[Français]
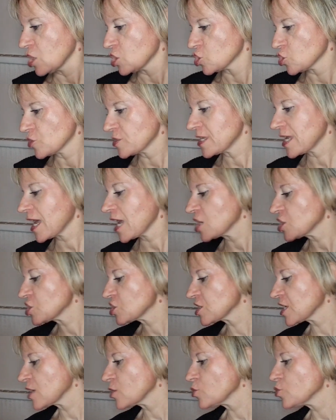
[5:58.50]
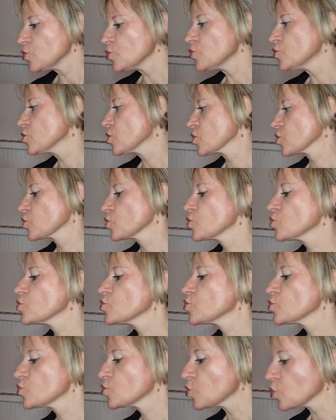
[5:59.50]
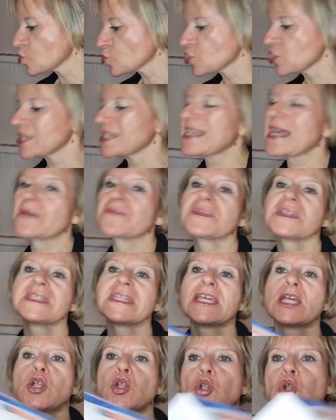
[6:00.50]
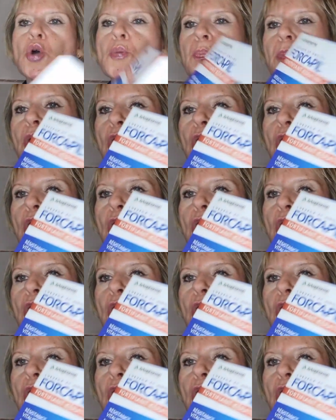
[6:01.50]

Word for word: J'en ai racheté une dont j'ai terminé le